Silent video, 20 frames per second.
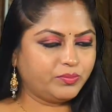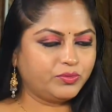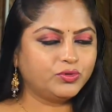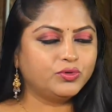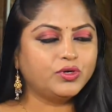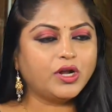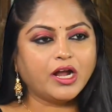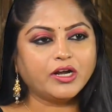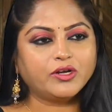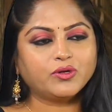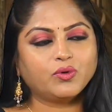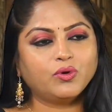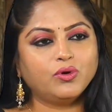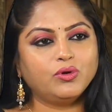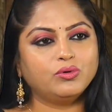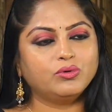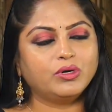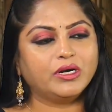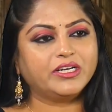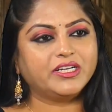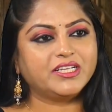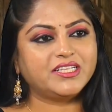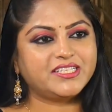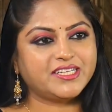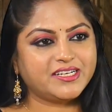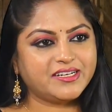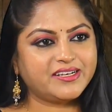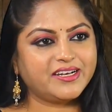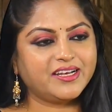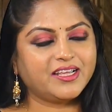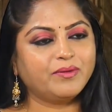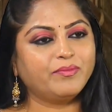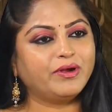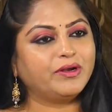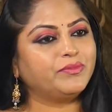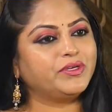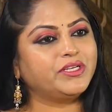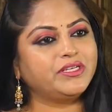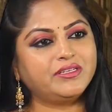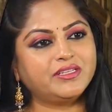ఇప్పుడు నాటుకోళ్ళు అంటే జనరల్ గా
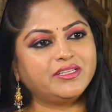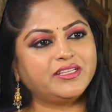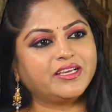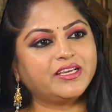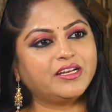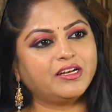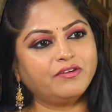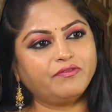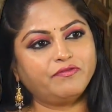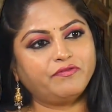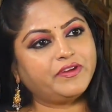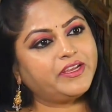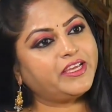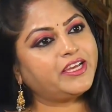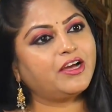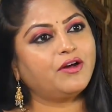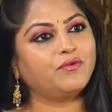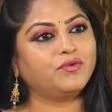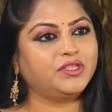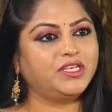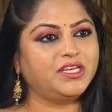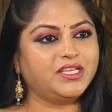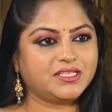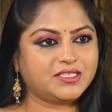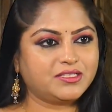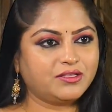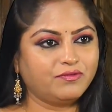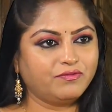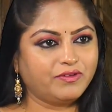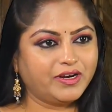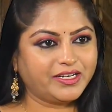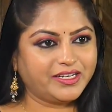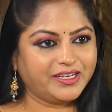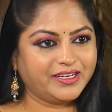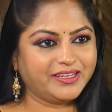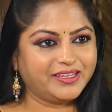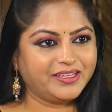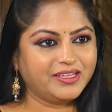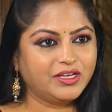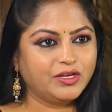మనం ఇంటి దగ్గర ఫ్రీగా వదిలేస్తాం
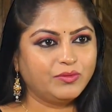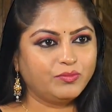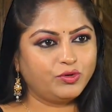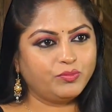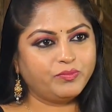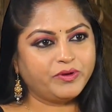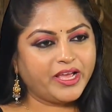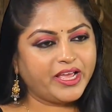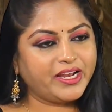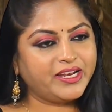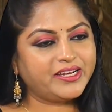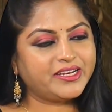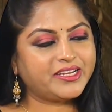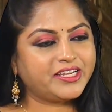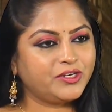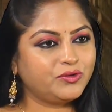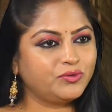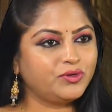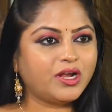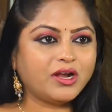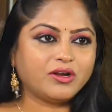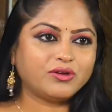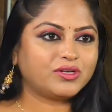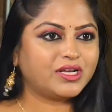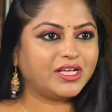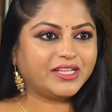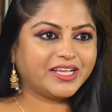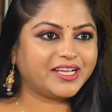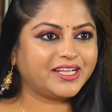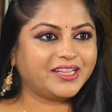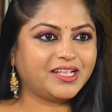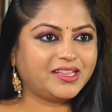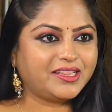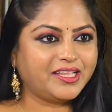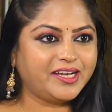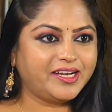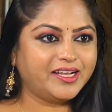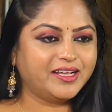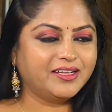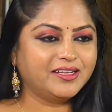వాటిని ఇప్పుడు బ్రాయిలర్ కి నాటుకు అదే కదా
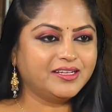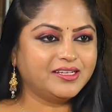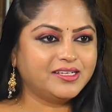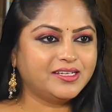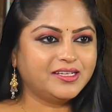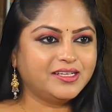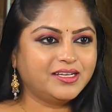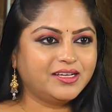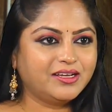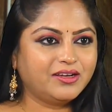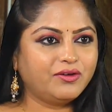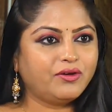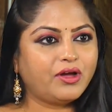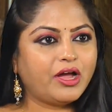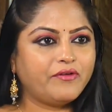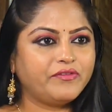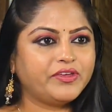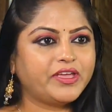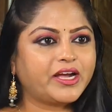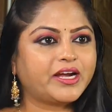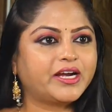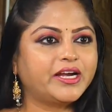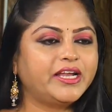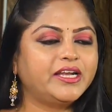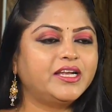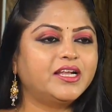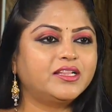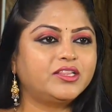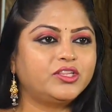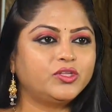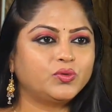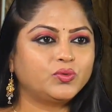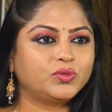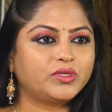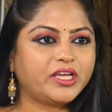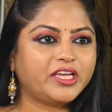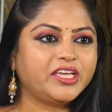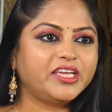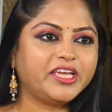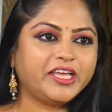అవి ఎక్కడైనా
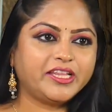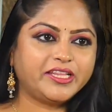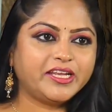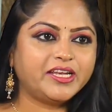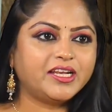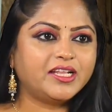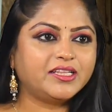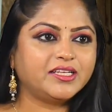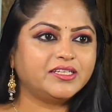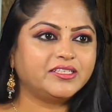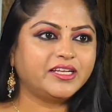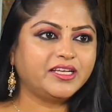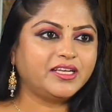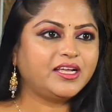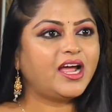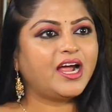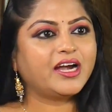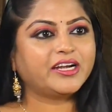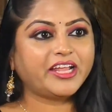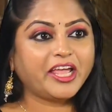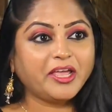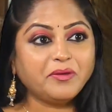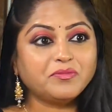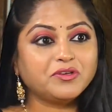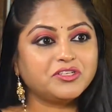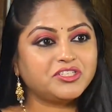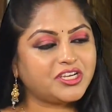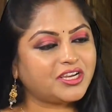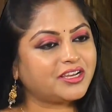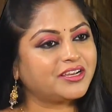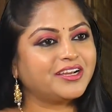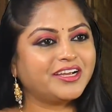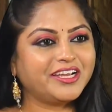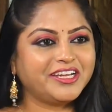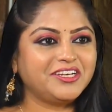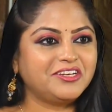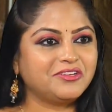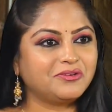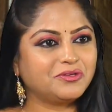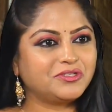తిరుగుతాయి ఏదైనా తింటాయి ఆ టైంకి చక్కగా
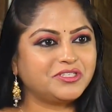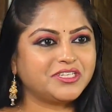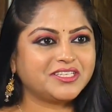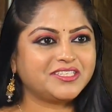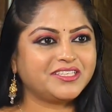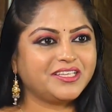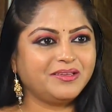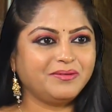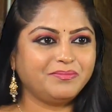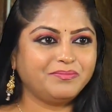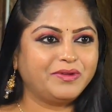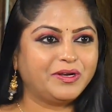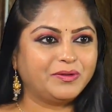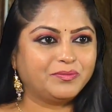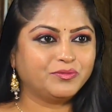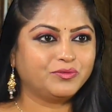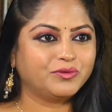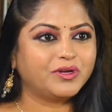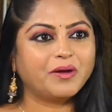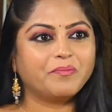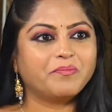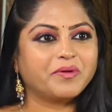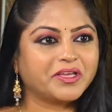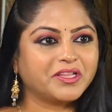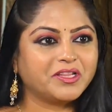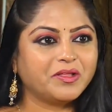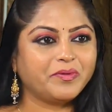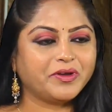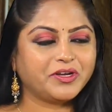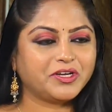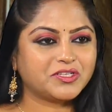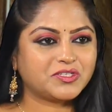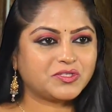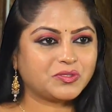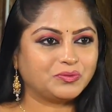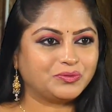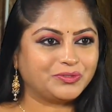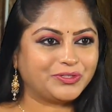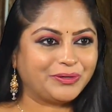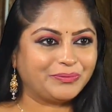ఇంటికి వచ్చేసి మనము గంప కింద
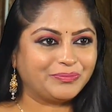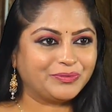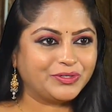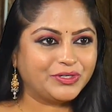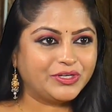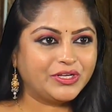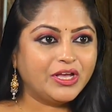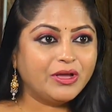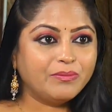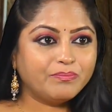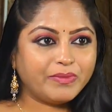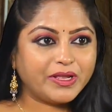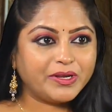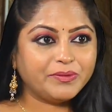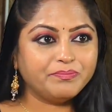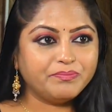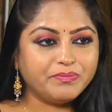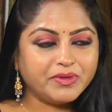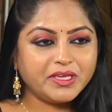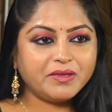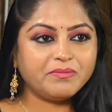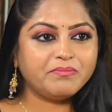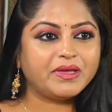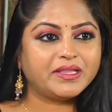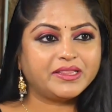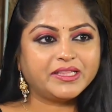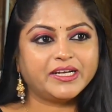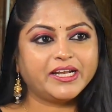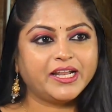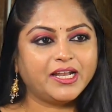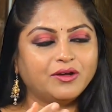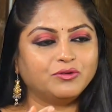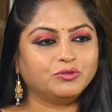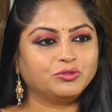పెట్టేస్తూ ఉంటాం మరి మీ మెథడ్ ఎలా